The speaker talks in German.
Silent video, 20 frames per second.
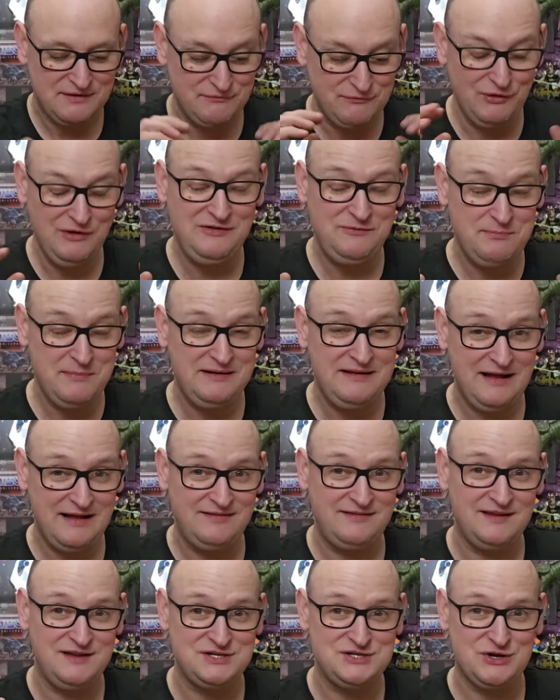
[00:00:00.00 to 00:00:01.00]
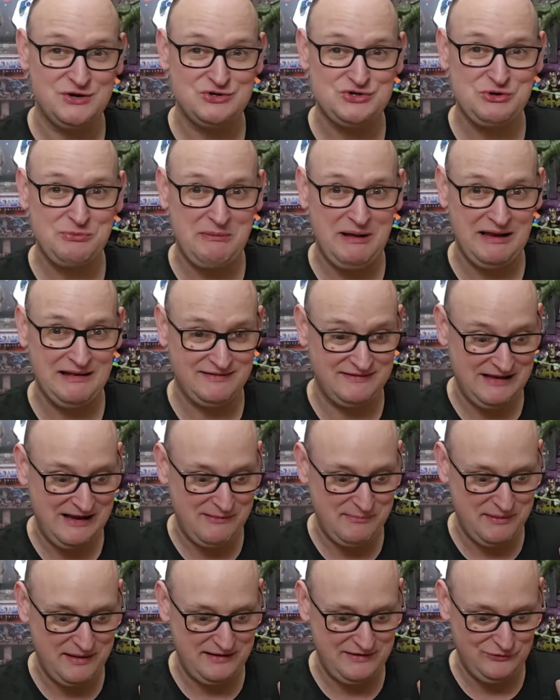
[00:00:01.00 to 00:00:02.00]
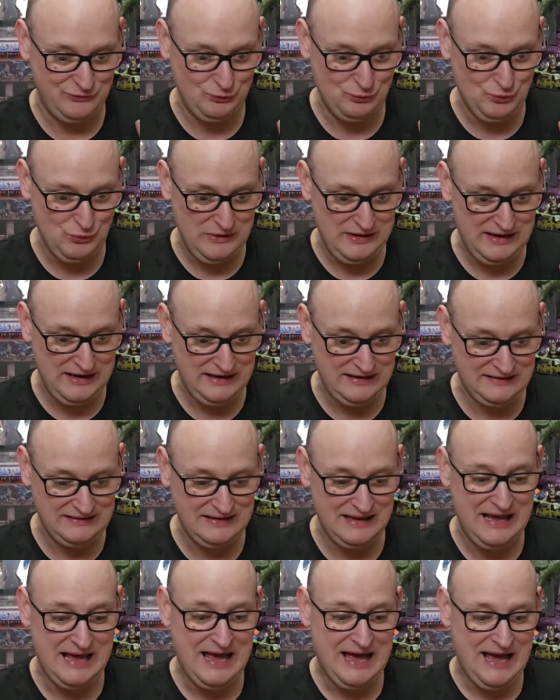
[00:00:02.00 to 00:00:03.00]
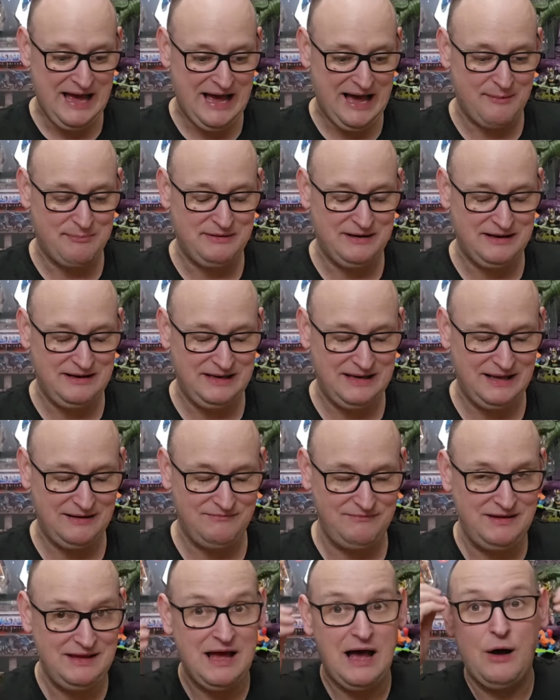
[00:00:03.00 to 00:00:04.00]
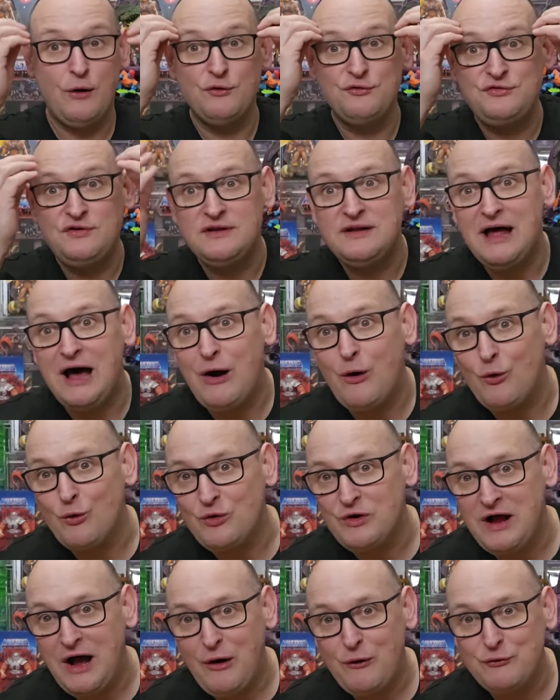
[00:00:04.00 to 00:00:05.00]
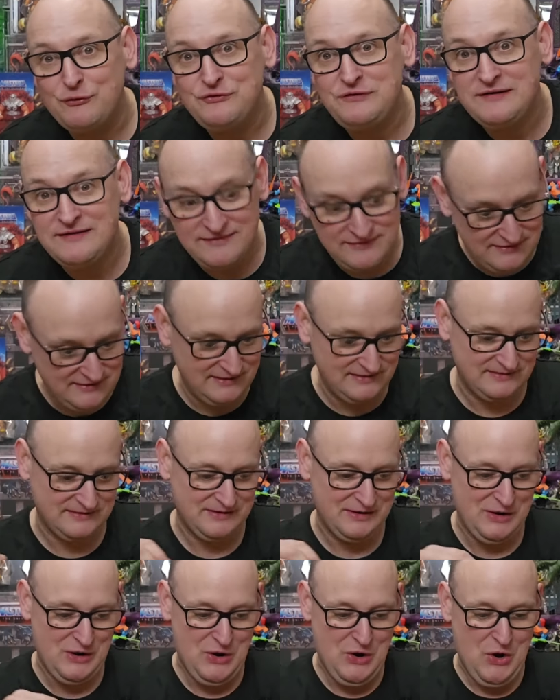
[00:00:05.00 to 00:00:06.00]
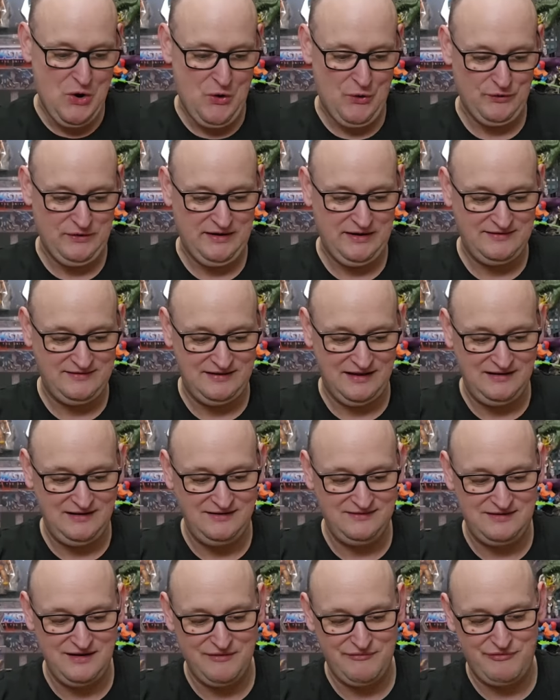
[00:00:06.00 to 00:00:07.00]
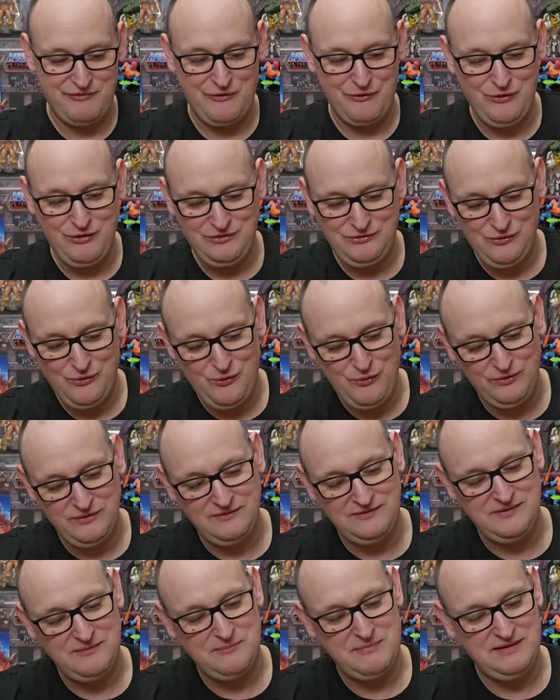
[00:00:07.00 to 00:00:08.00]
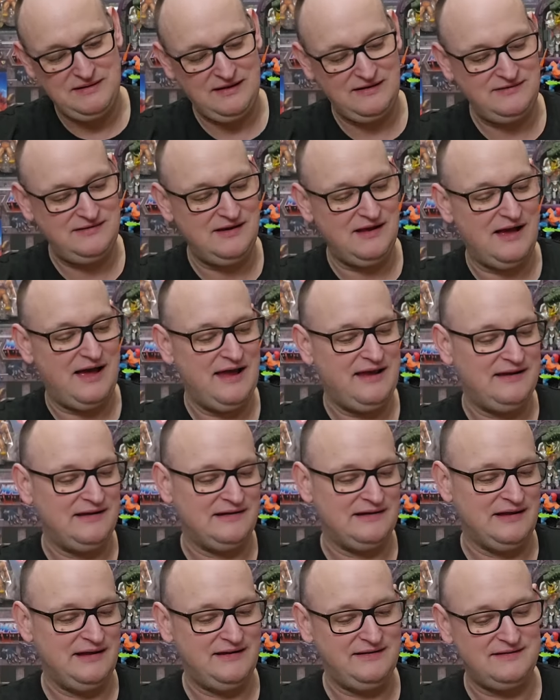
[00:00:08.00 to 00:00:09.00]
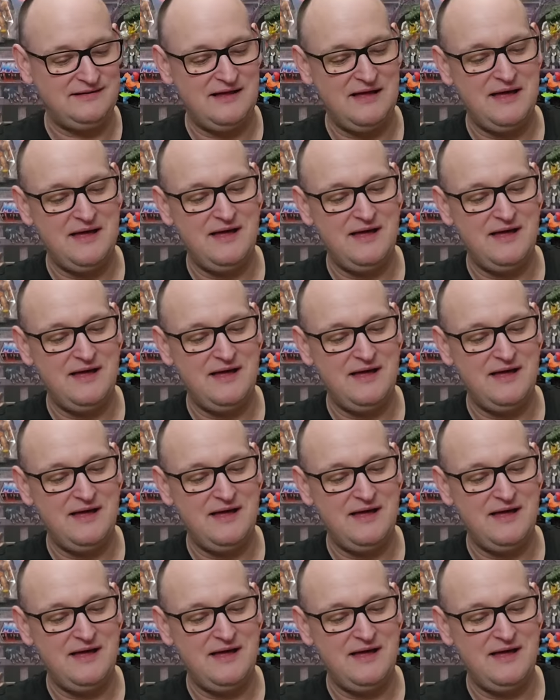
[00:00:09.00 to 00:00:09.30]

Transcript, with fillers: Wollte es mir tatsächlich auch schon mal selber zulegen, aber dann irgendwie aus den Augen, aus den Sinn. Und jetzt hat dieser verrückte Hund mir das hier reingelegt.